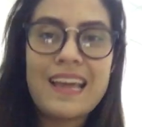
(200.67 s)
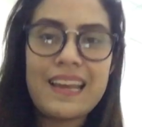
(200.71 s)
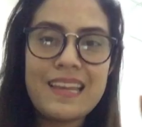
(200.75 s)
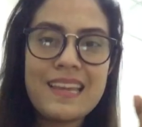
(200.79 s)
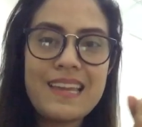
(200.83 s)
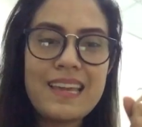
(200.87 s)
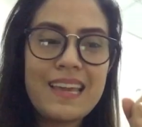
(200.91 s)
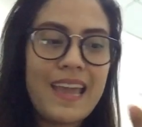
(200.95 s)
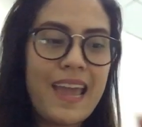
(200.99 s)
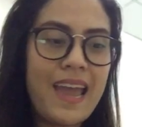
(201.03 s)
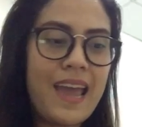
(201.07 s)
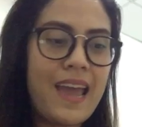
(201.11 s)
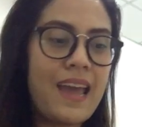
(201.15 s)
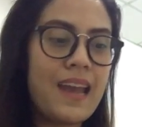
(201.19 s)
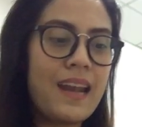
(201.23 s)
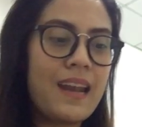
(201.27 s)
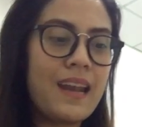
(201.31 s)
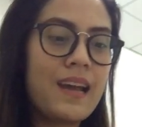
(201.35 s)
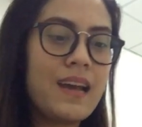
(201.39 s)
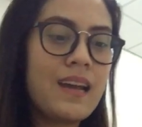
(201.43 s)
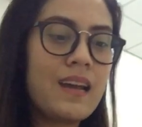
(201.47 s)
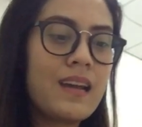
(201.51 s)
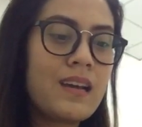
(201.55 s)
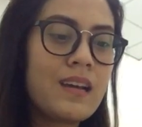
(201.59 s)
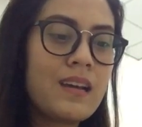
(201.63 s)
ร์ที่แขน
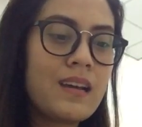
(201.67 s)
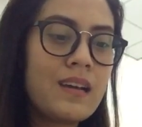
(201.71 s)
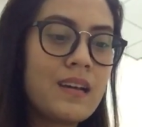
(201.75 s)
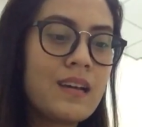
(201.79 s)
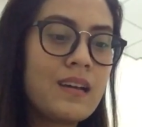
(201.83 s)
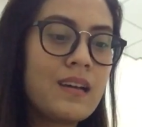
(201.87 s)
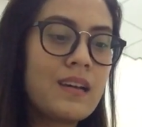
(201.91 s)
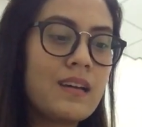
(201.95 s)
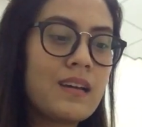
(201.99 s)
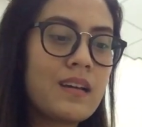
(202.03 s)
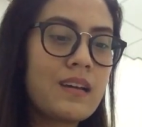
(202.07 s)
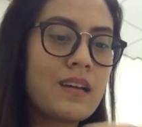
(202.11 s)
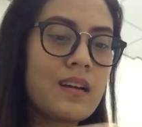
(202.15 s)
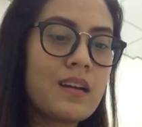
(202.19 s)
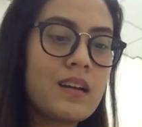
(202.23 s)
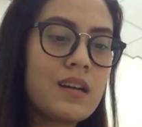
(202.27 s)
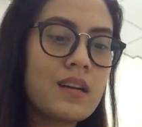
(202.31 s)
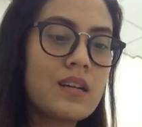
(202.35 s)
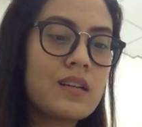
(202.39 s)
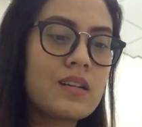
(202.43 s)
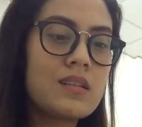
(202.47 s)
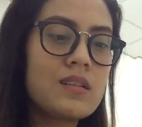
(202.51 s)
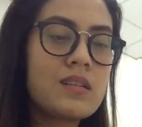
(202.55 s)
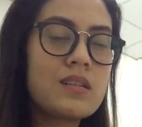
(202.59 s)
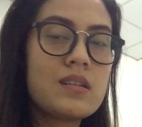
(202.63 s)
นะ ก็
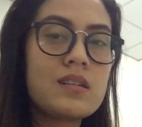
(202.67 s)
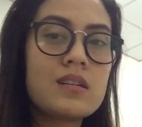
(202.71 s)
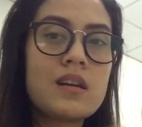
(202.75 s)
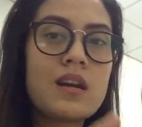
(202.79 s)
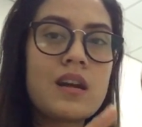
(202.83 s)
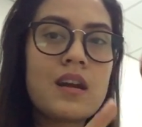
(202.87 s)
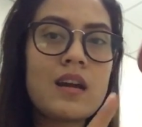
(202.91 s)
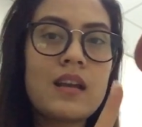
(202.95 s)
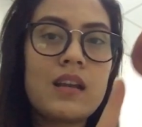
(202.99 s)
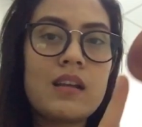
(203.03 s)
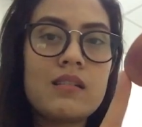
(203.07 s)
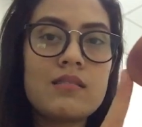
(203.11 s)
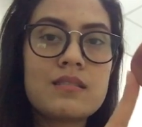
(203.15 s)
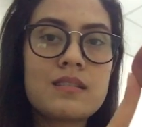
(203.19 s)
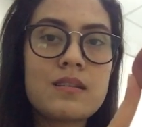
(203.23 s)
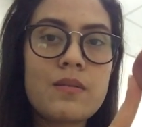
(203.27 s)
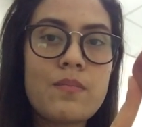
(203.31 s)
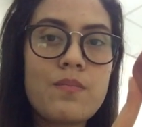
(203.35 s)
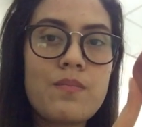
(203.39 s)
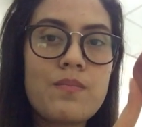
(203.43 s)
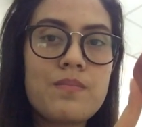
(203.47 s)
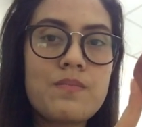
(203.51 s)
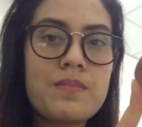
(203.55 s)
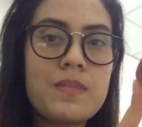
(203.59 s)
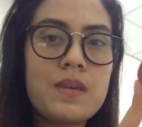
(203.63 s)
คือเราจะ
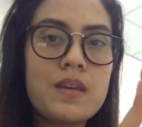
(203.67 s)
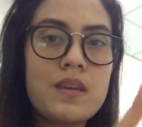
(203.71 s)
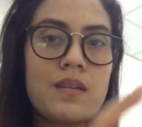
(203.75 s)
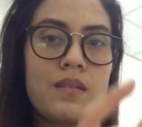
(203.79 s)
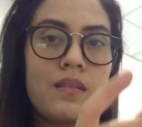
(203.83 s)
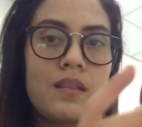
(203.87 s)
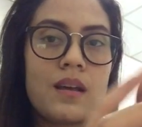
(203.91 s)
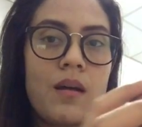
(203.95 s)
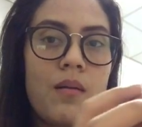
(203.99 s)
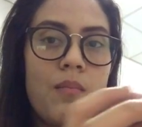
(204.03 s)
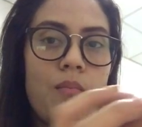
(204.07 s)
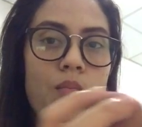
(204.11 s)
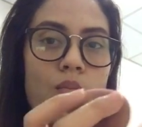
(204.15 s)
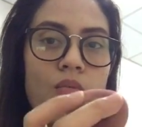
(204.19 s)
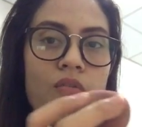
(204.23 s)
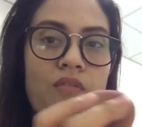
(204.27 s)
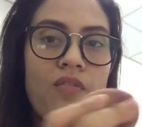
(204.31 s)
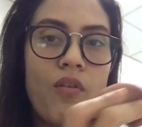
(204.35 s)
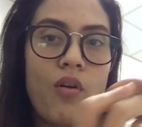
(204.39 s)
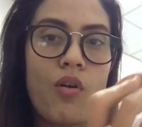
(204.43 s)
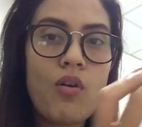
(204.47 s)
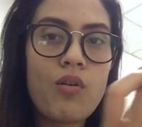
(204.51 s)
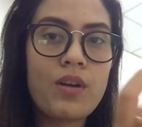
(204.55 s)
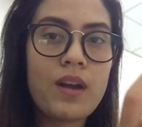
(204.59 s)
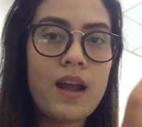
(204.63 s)
มีทั้งฟ
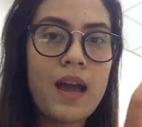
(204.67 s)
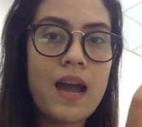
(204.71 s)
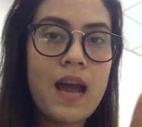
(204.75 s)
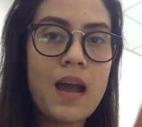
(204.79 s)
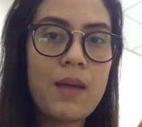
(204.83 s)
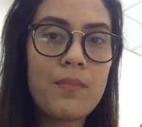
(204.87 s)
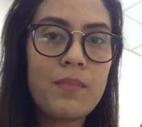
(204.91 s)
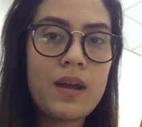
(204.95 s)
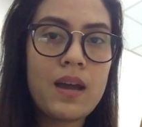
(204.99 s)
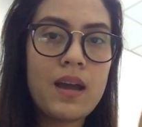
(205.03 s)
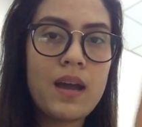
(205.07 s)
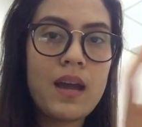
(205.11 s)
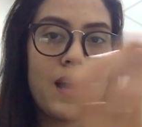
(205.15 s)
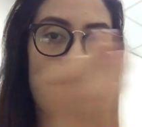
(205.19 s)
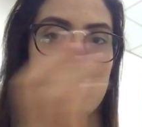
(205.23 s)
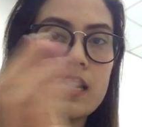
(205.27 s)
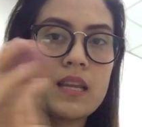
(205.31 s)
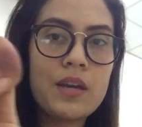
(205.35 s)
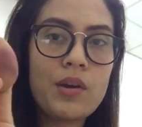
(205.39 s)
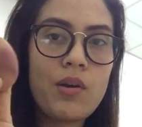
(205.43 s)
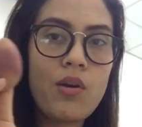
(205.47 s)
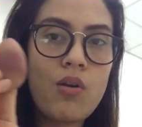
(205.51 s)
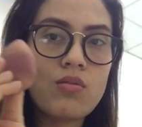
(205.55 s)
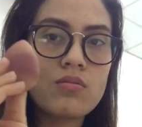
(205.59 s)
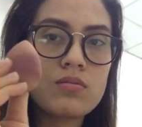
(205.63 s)
องน้ำนะ อัน
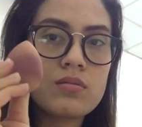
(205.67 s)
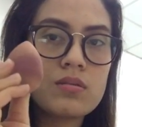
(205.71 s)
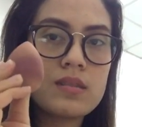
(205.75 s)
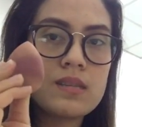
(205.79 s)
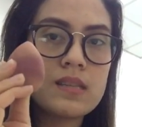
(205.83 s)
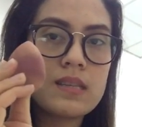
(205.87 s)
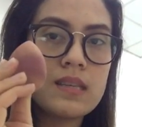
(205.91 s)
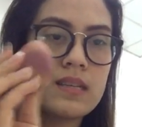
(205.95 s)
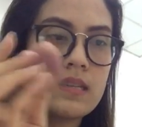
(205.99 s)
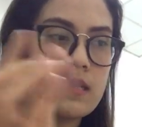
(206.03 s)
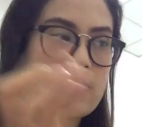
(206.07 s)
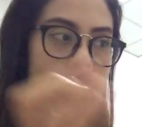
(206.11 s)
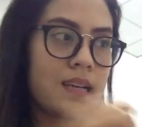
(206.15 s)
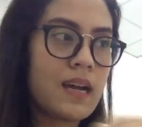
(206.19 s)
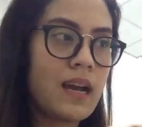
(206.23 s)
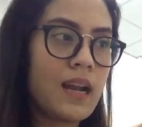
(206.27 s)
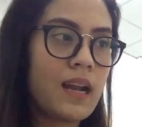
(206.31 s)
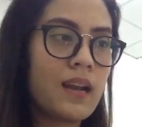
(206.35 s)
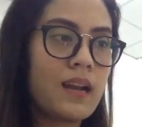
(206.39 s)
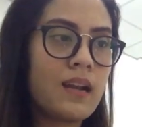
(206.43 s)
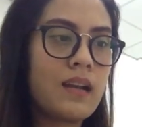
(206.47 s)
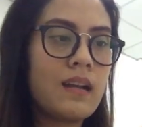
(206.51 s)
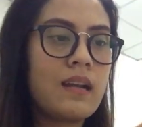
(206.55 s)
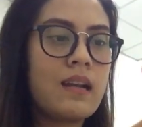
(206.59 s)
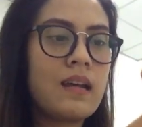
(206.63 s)
นี้ของสีจัน
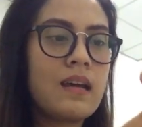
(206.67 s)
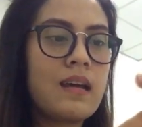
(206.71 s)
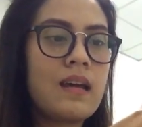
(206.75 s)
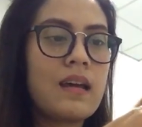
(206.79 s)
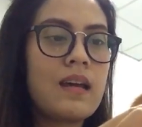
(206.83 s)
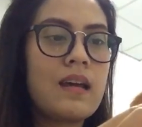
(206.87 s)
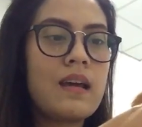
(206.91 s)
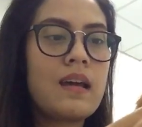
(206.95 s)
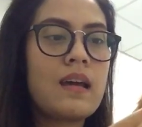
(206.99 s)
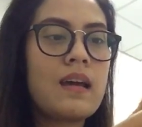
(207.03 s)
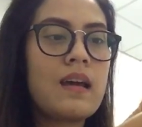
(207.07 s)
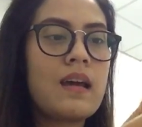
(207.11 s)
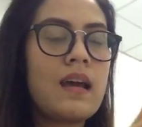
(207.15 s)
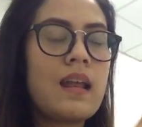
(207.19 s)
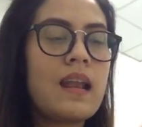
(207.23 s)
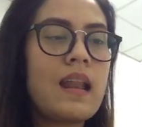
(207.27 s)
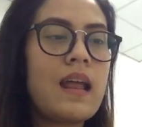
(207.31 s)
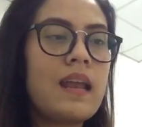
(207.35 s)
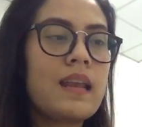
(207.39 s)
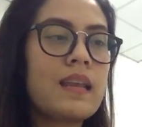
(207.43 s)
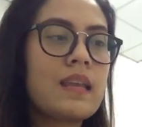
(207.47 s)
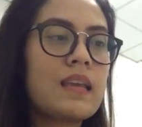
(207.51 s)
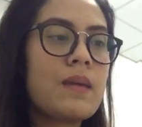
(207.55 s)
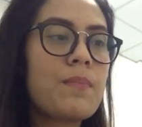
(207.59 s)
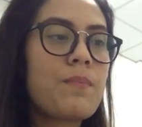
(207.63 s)
และ
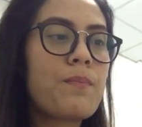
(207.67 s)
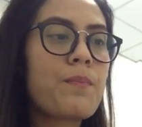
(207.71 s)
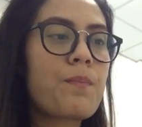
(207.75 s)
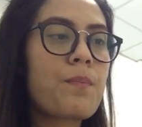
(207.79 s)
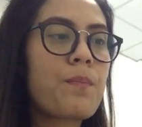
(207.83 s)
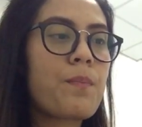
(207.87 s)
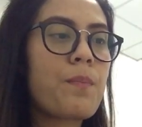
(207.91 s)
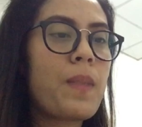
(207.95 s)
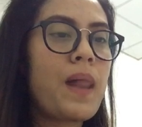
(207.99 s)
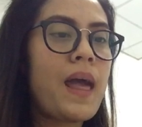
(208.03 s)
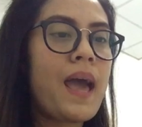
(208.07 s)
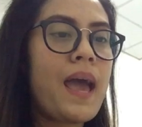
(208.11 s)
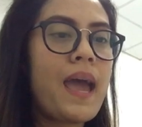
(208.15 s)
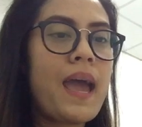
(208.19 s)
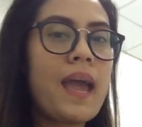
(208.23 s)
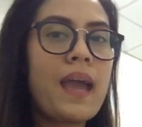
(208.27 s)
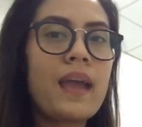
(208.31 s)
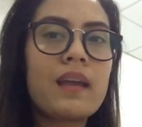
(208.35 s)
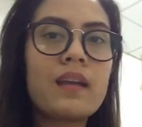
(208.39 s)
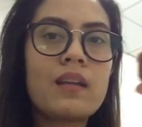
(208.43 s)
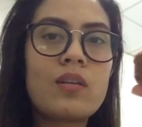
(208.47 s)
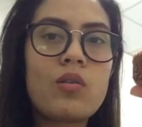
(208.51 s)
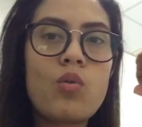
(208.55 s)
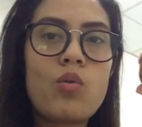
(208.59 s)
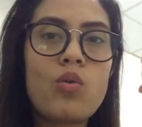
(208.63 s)
อันนี้แปรง
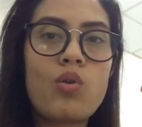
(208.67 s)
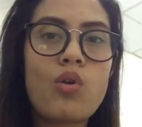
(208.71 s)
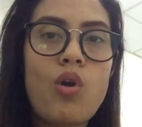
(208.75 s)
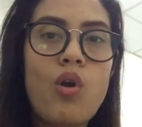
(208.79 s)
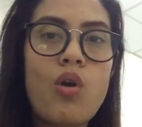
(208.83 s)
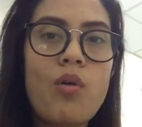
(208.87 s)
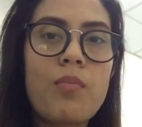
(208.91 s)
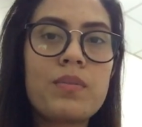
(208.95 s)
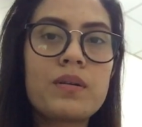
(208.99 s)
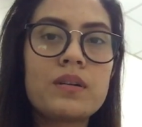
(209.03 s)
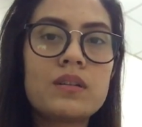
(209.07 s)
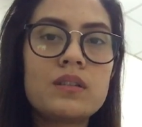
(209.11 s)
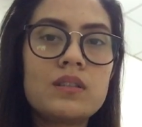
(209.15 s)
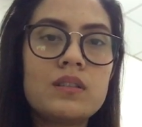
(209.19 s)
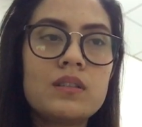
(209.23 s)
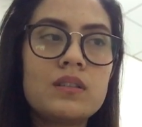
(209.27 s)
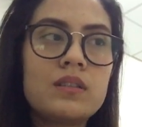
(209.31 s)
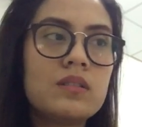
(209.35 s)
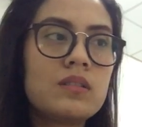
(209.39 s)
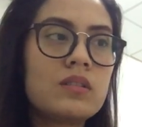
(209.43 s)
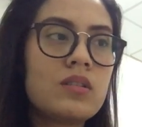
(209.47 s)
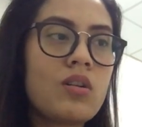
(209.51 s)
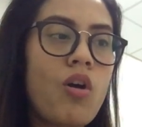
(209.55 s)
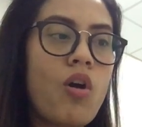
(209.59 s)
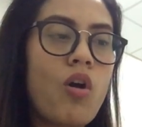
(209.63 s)
ลงรองพื้น
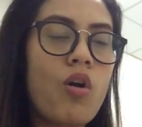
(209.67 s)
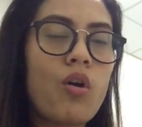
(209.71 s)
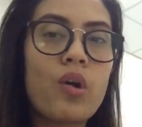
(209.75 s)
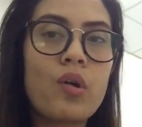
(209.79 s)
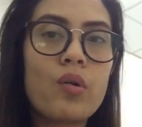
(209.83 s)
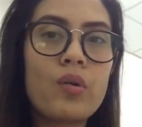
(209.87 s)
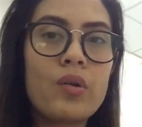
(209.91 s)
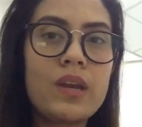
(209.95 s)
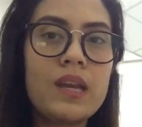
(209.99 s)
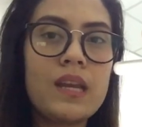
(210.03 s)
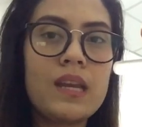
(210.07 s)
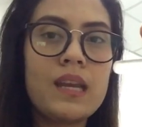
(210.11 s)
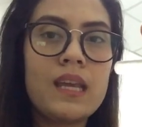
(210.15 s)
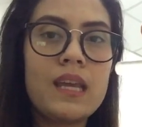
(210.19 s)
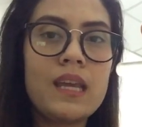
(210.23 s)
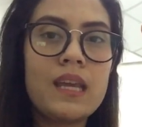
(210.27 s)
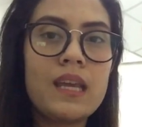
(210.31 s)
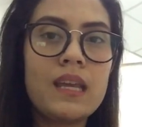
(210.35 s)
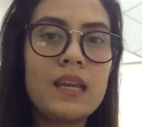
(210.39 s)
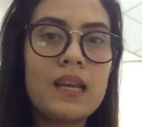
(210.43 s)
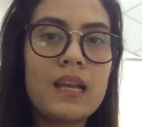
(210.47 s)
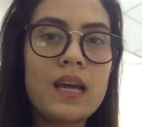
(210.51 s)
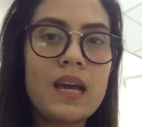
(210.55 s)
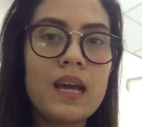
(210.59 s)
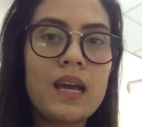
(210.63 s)
ของคลินิก
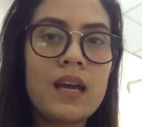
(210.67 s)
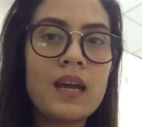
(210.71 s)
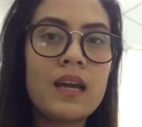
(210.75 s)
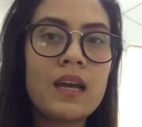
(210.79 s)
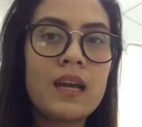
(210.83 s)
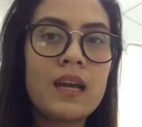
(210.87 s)
นะ